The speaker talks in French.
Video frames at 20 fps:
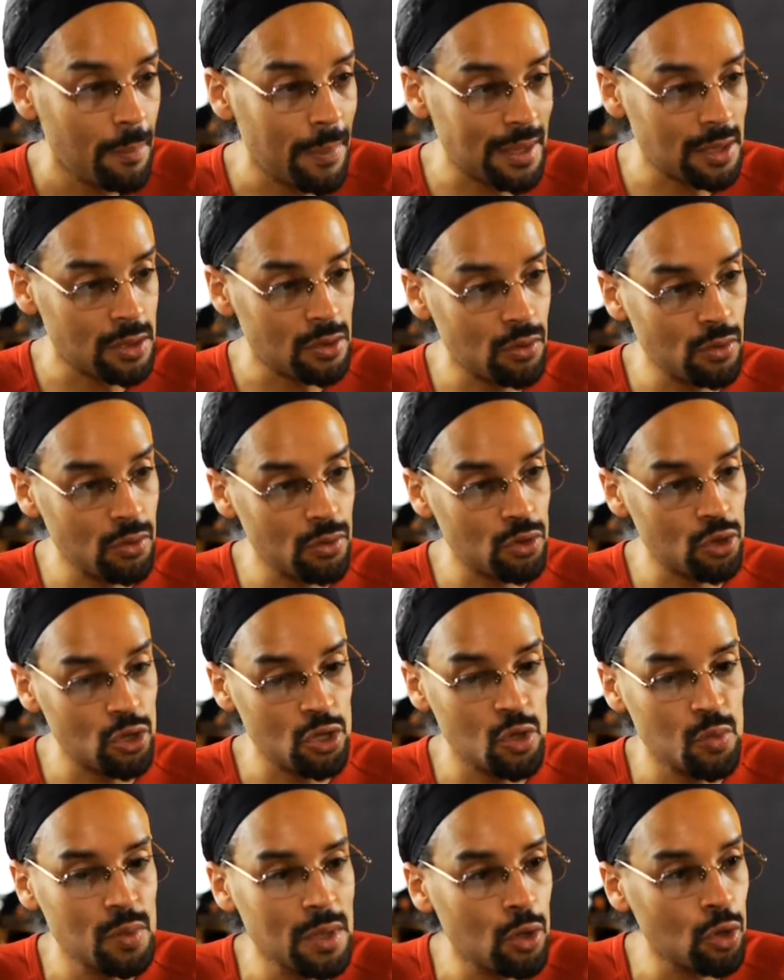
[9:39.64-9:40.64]
Parce que
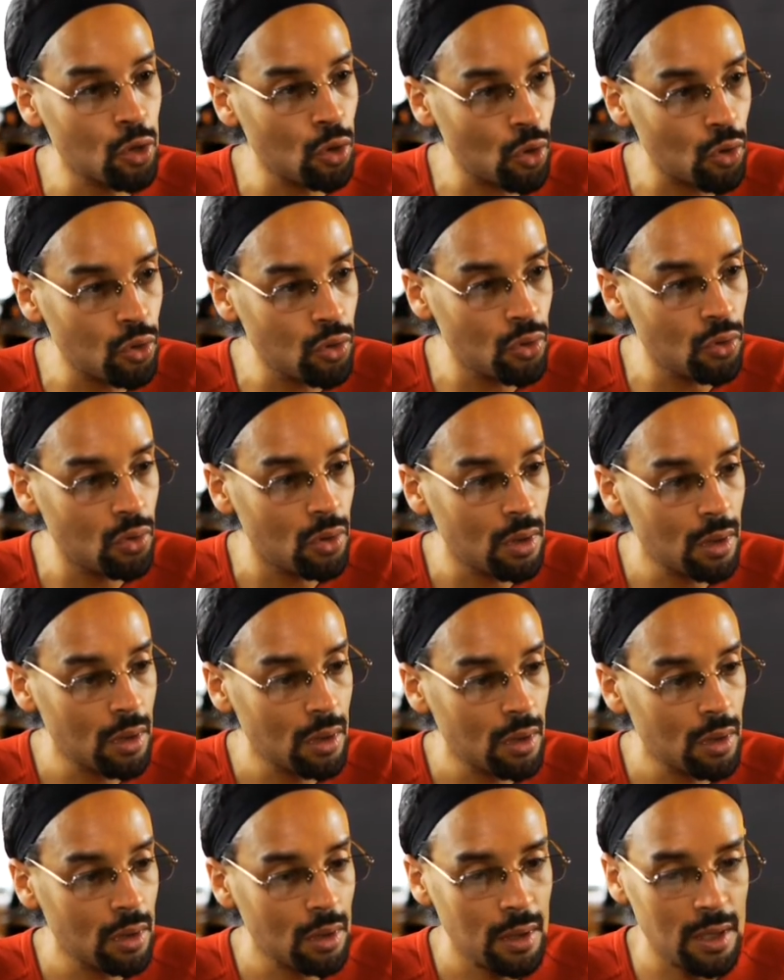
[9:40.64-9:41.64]
je suis curieux,
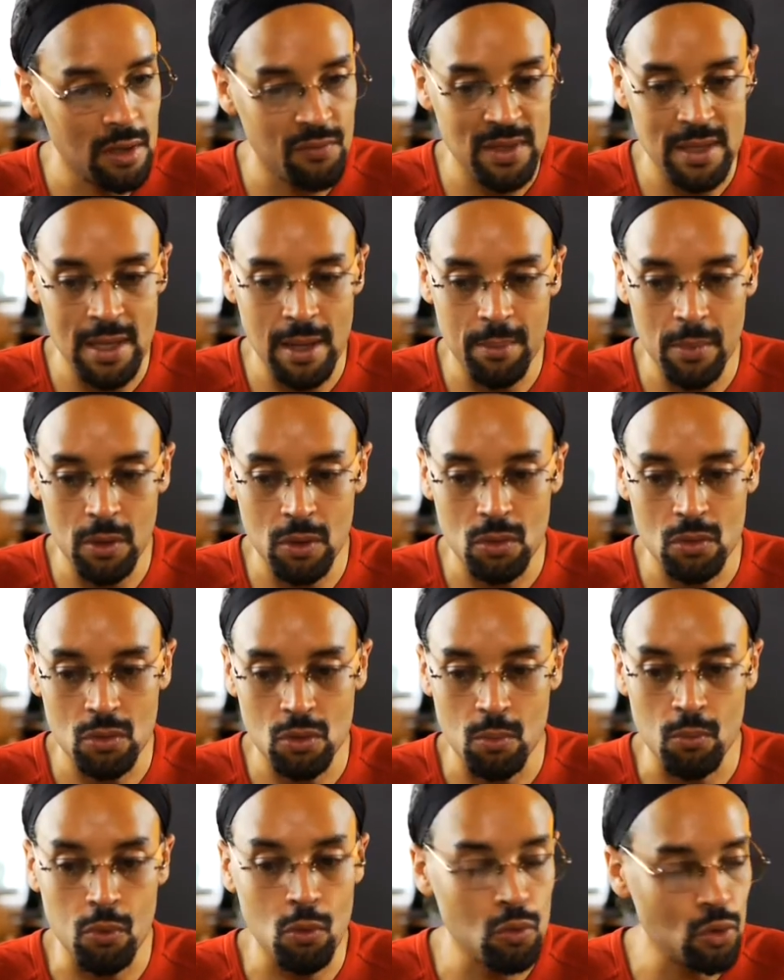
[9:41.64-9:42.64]
évidemment,
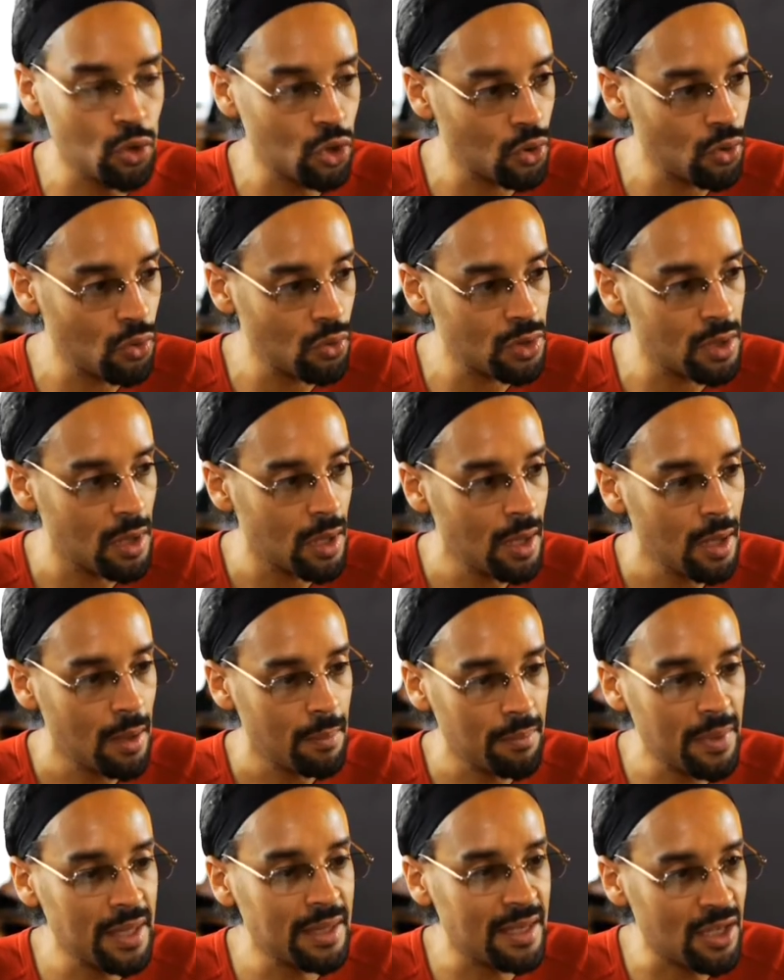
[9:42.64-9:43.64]
de beaucoup de choses,
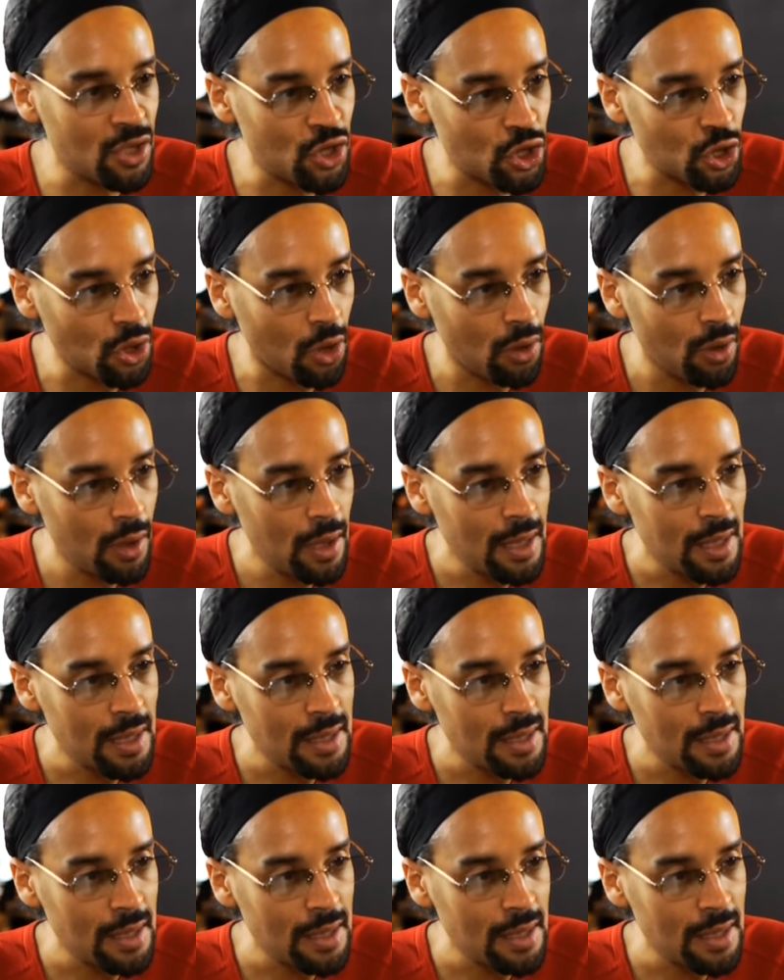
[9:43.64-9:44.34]
mais des gens.